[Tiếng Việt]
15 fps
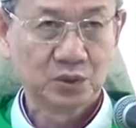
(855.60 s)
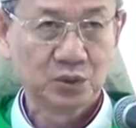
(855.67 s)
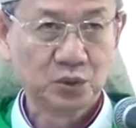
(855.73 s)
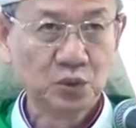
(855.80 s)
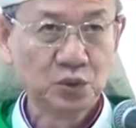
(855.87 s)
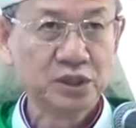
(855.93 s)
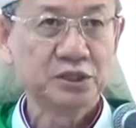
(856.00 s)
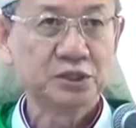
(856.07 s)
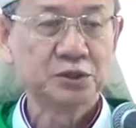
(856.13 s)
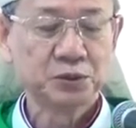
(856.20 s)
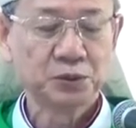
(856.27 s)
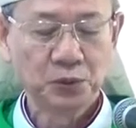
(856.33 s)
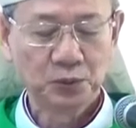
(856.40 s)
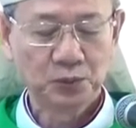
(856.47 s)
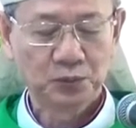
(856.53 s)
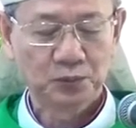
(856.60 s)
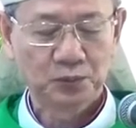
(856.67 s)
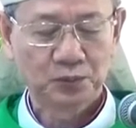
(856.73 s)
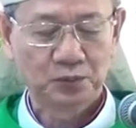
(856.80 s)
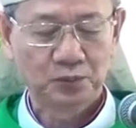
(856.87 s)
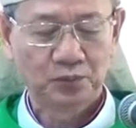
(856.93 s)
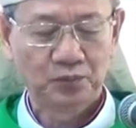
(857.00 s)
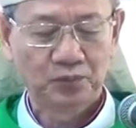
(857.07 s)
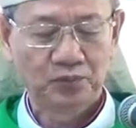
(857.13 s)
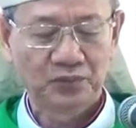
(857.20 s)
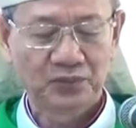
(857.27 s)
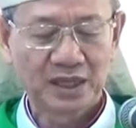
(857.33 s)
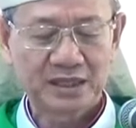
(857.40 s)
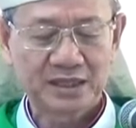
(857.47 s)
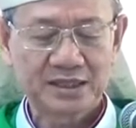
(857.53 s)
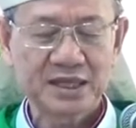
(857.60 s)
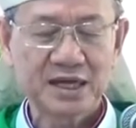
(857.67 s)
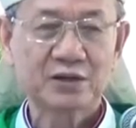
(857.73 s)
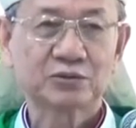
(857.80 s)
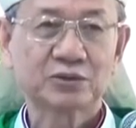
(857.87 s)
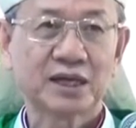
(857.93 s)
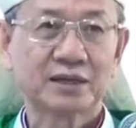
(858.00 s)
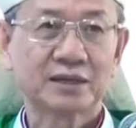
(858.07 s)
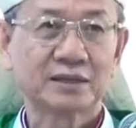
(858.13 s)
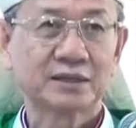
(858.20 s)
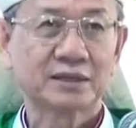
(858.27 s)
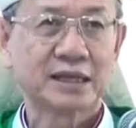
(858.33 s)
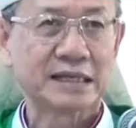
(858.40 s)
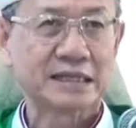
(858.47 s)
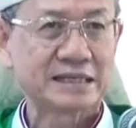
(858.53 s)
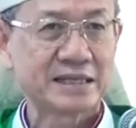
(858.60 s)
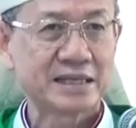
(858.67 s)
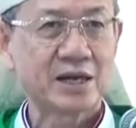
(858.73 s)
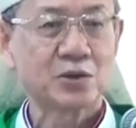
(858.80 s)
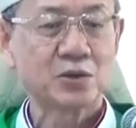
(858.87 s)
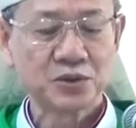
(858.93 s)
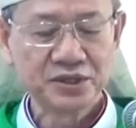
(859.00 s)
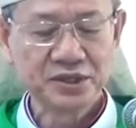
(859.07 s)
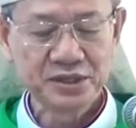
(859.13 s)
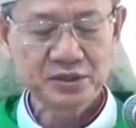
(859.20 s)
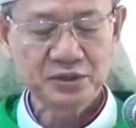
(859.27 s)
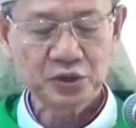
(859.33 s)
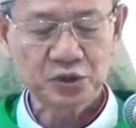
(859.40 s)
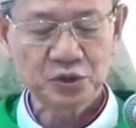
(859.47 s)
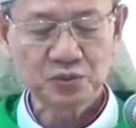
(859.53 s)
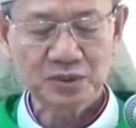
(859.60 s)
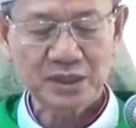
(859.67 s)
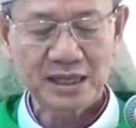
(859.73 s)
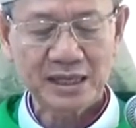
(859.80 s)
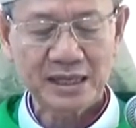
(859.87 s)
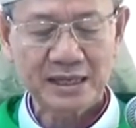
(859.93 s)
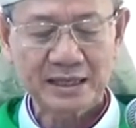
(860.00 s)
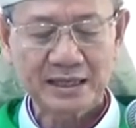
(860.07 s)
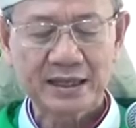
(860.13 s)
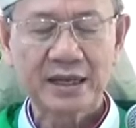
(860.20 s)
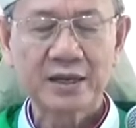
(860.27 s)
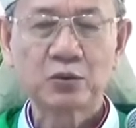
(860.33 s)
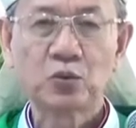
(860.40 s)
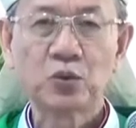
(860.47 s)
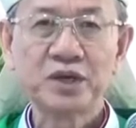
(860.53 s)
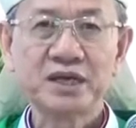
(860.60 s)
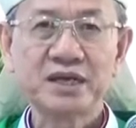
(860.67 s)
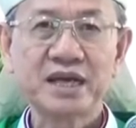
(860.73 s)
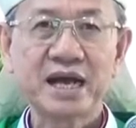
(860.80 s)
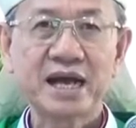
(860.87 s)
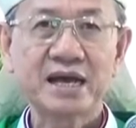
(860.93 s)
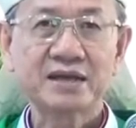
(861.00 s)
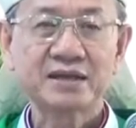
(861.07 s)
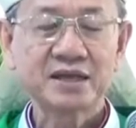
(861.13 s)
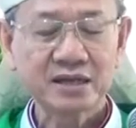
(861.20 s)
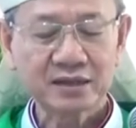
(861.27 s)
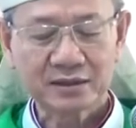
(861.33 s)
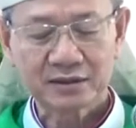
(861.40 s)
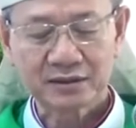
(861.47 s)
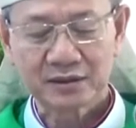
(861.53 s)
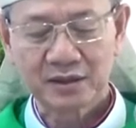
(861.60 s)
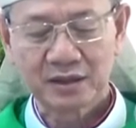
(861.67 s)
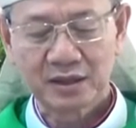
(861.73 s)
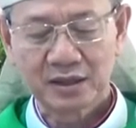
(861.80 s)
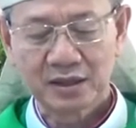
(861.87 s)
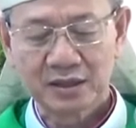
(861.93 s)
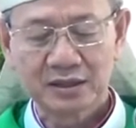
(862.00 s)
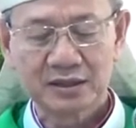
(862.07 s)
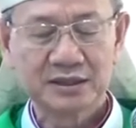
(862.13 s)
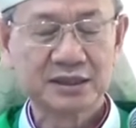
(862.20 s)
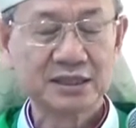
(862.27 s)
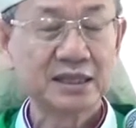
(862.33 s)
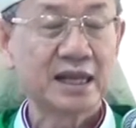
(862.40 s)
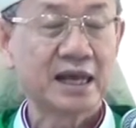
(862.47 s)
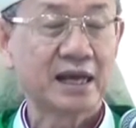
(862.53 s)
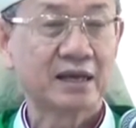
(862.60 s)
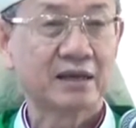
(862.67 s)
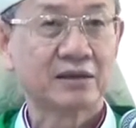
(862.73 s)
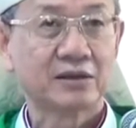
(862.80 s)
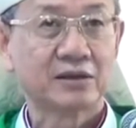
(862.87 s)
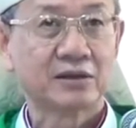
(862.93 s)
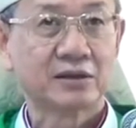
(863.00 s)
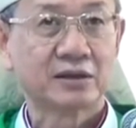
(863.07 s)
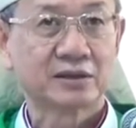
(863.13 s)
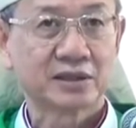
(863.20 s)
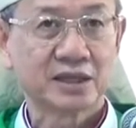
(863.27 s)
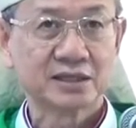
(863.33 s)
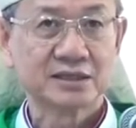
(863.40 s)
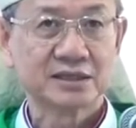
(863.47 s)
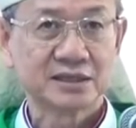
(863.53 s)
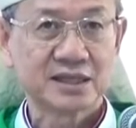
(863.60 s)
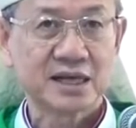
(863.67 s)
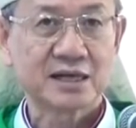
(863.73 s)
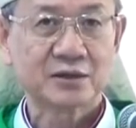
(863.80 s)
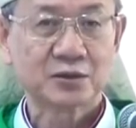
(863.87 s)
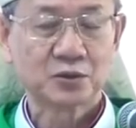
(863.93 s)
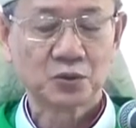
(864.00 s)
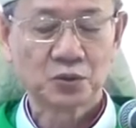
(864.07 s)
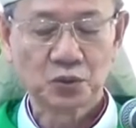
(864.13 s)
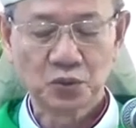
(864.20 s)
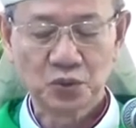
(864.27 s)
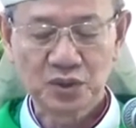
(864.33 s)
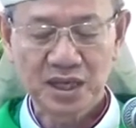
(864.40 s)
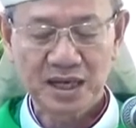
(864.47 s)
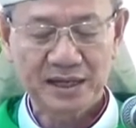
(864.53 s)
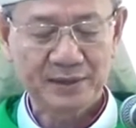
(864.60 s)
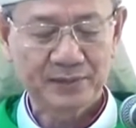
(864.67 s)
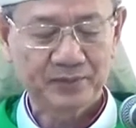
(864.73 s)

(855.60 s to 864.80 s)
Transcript: Chúa Giêsu đã trao tặng đã trao hiến cho chúng ta cái quý giá nhất chính là thân xác của ngài